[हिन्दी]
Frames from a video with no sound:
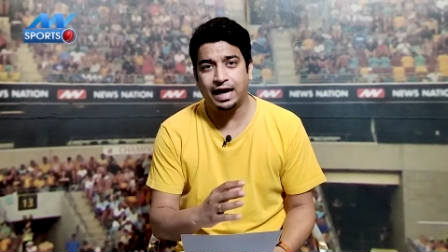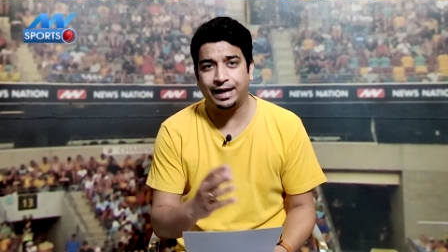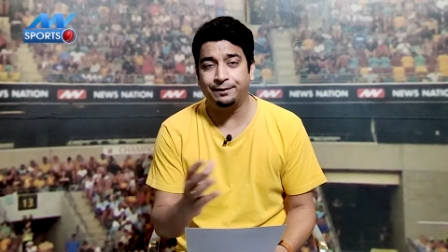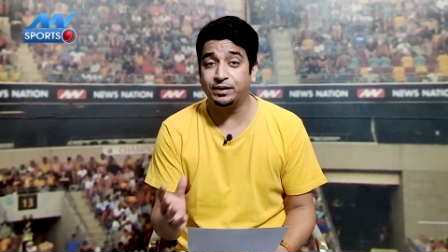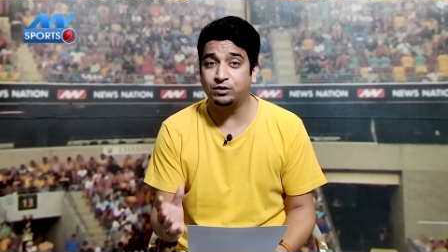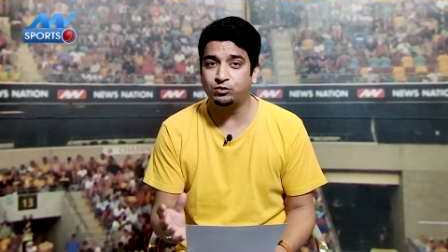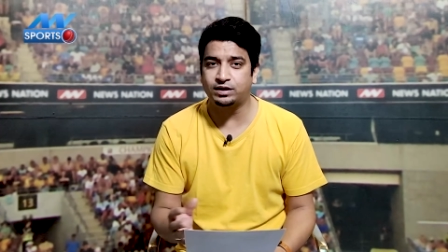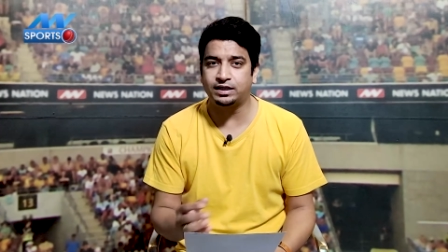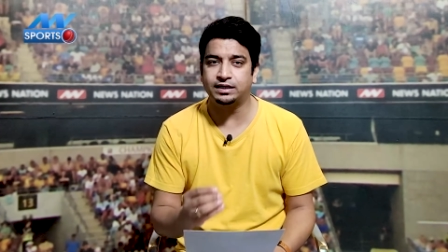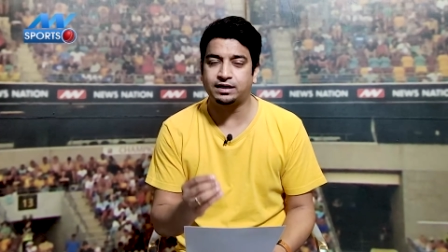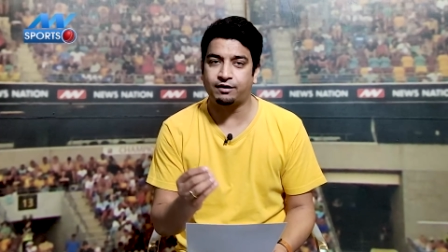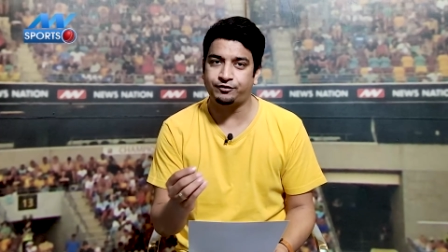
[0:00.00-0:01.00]
आई उनके
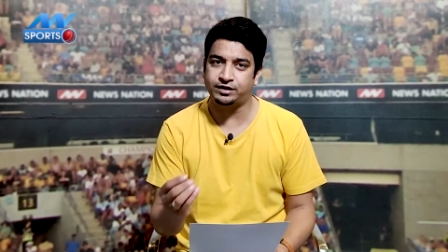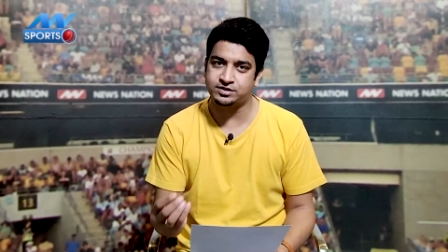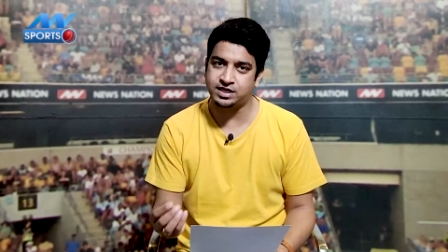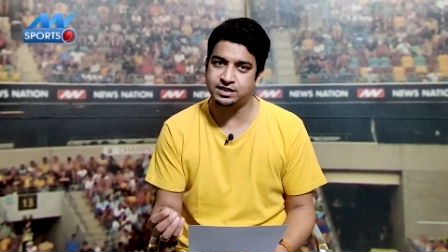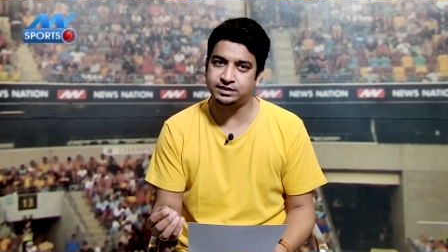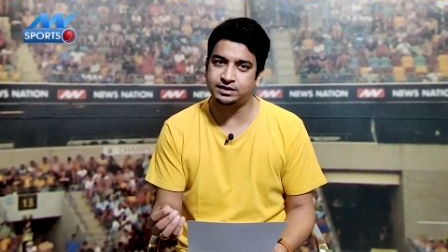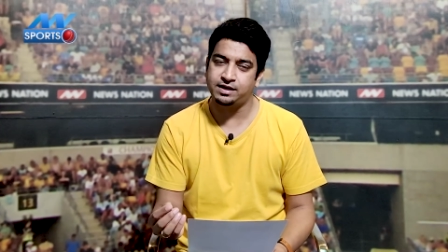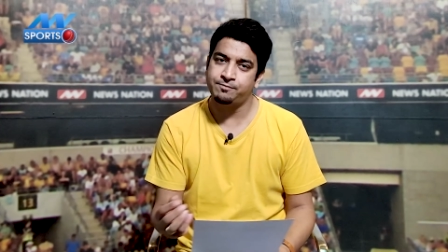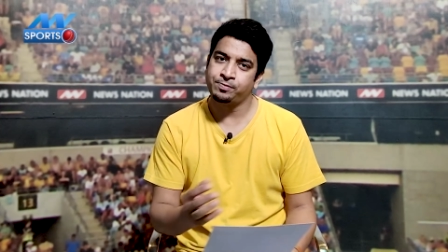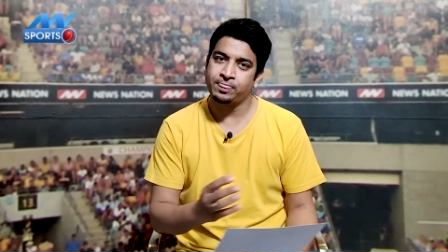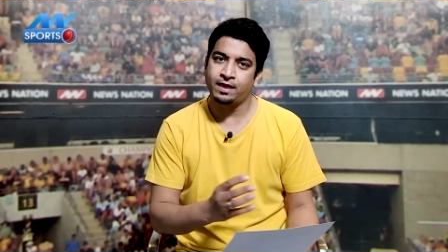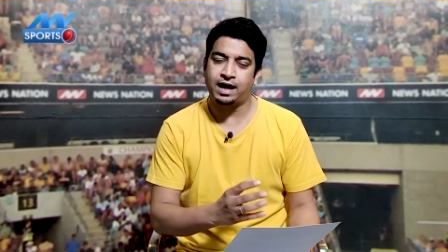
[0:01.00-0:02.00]
लिए काफ़ी अच्छा जाता
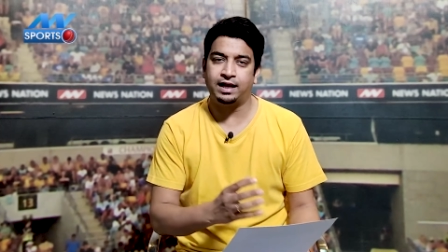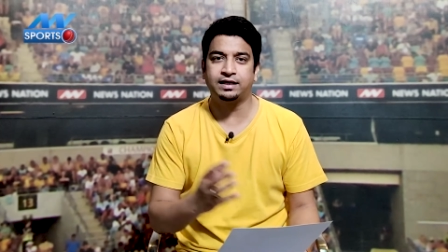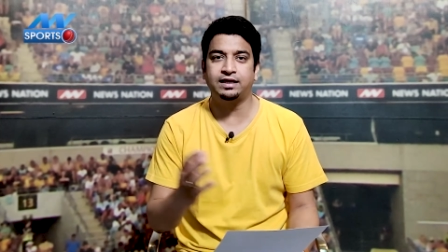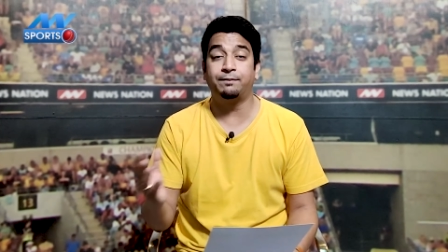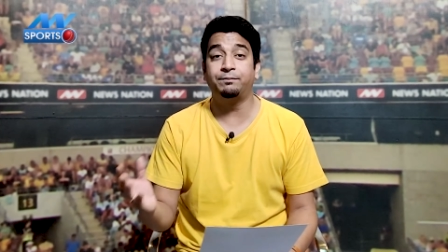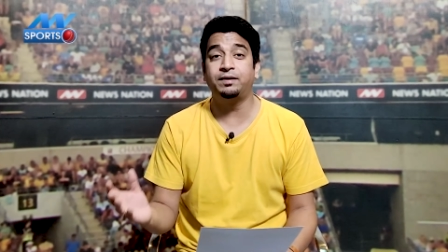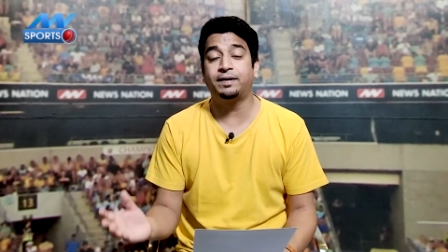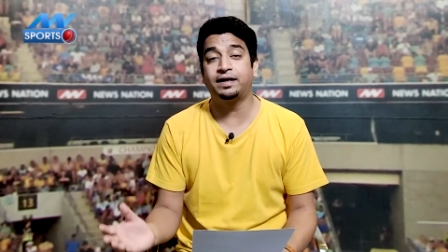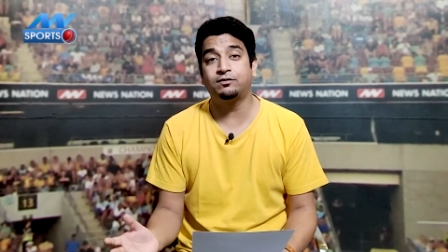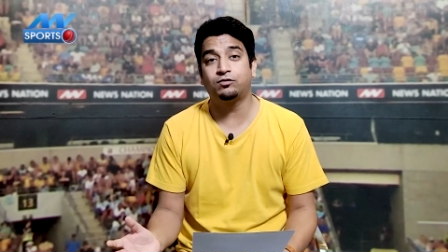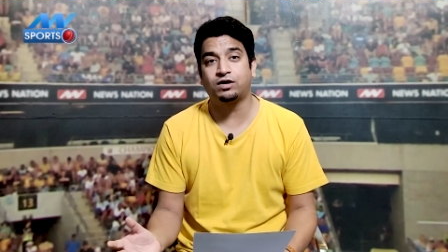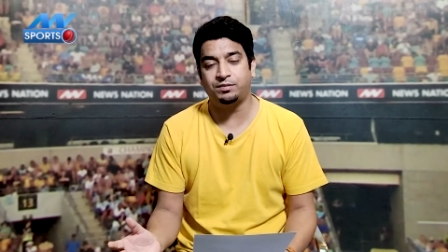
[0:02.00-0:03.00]
है हालांकि लंबी
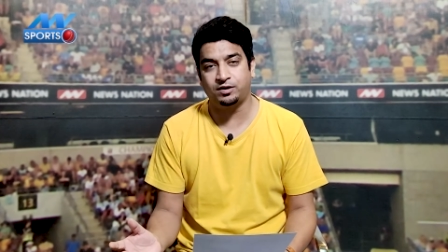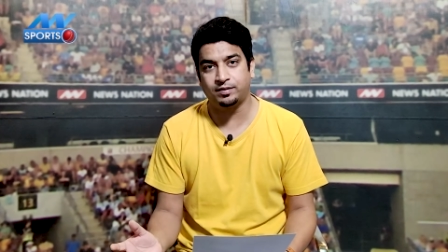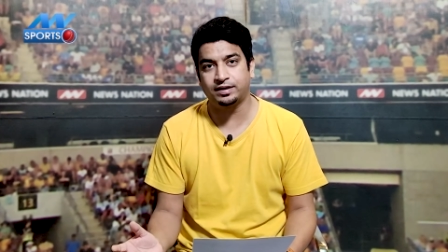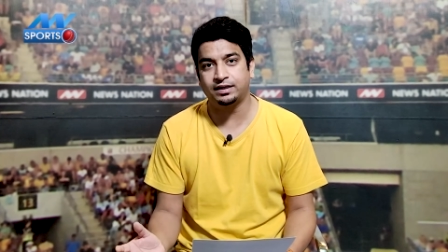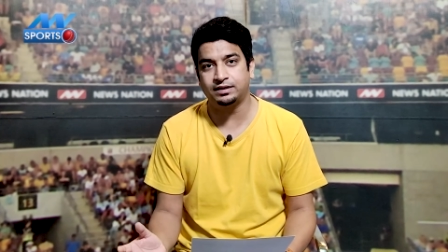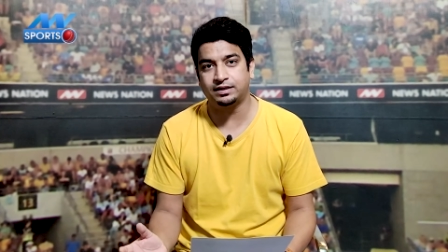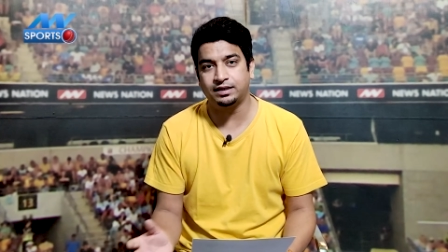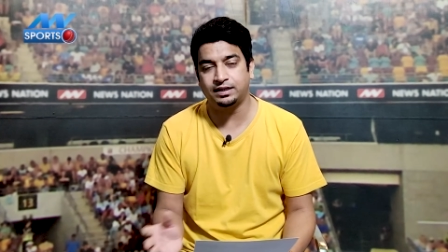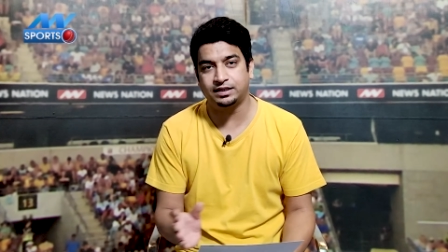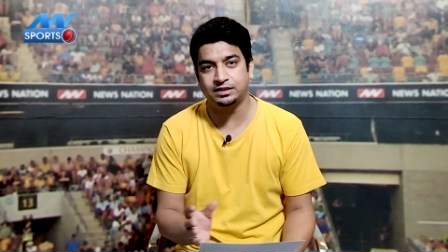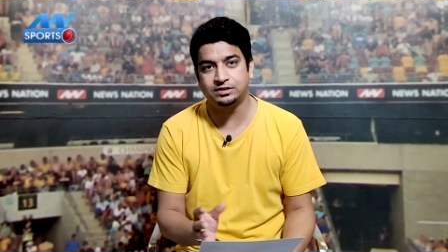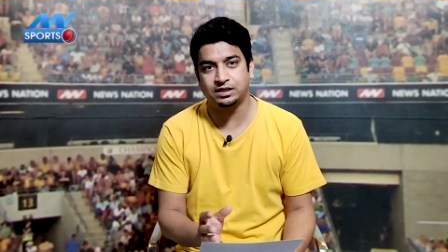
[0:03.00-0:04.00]
पारी वो कभी कभार खेलते हैं
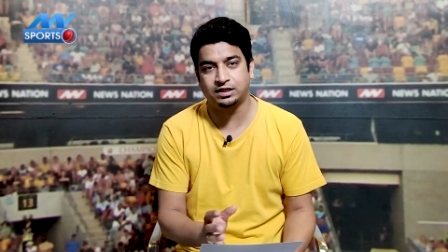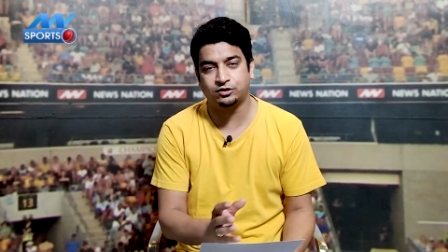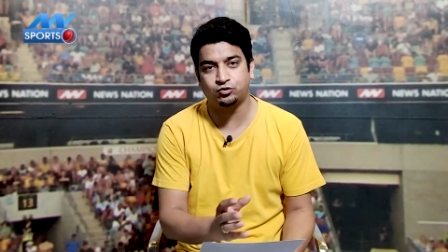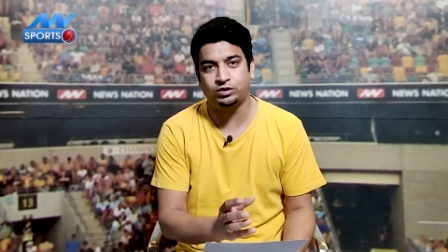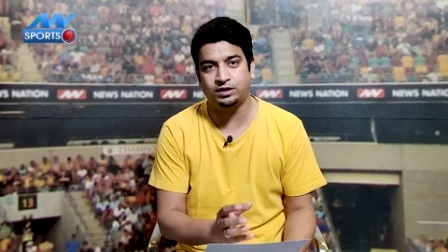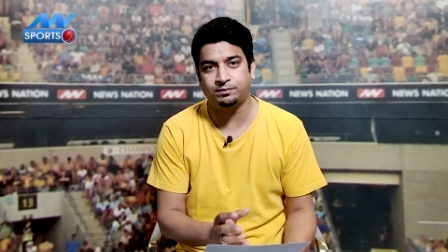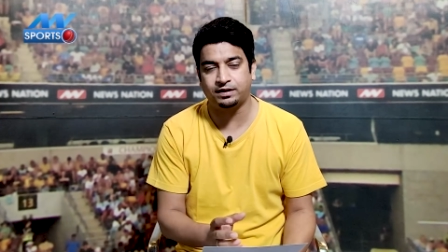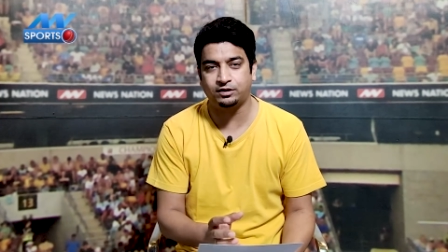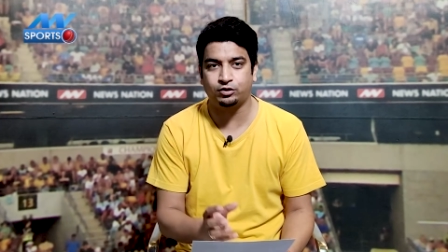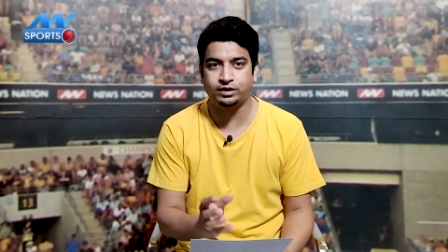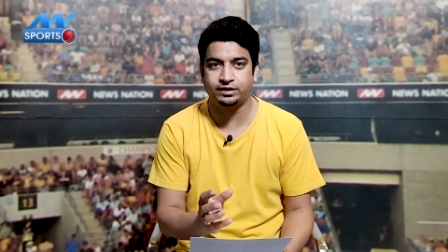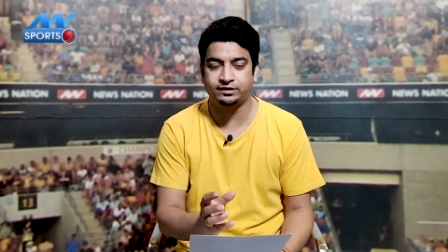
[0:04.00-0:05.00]
लेकिन अगर छोटी
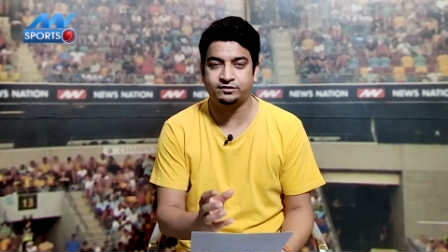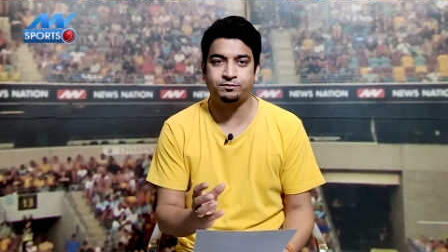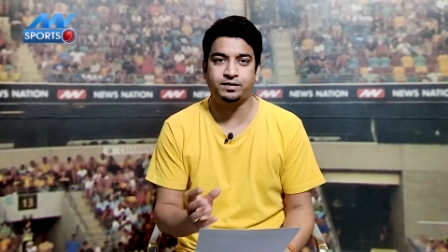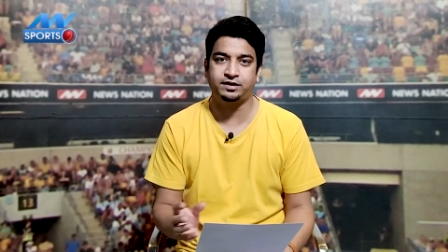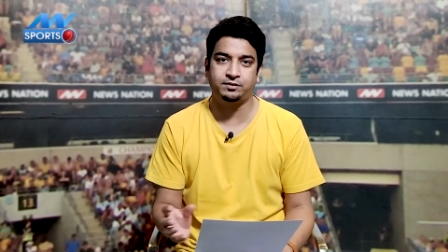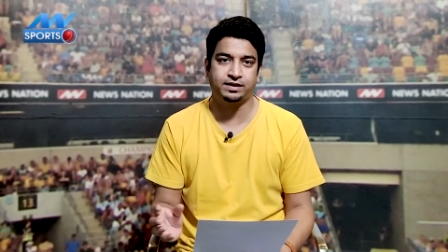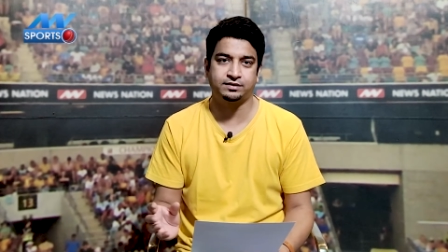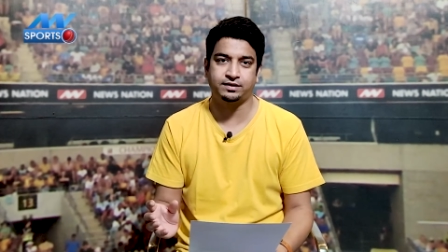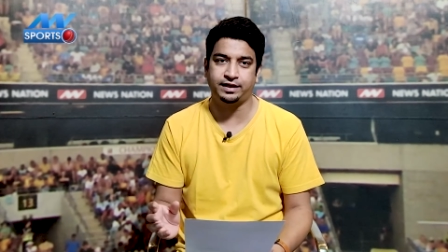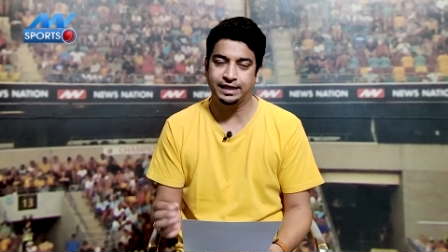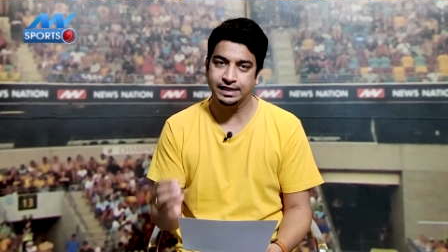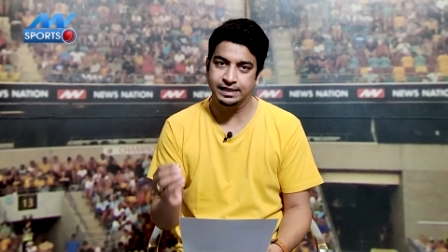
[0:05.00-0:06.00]
पारी और एग्रेसिव पारी की बात
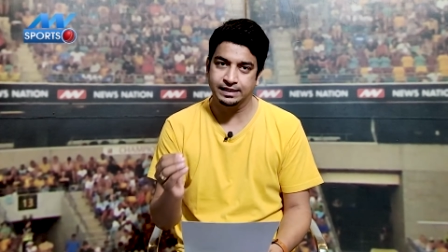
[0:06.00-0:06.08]
करें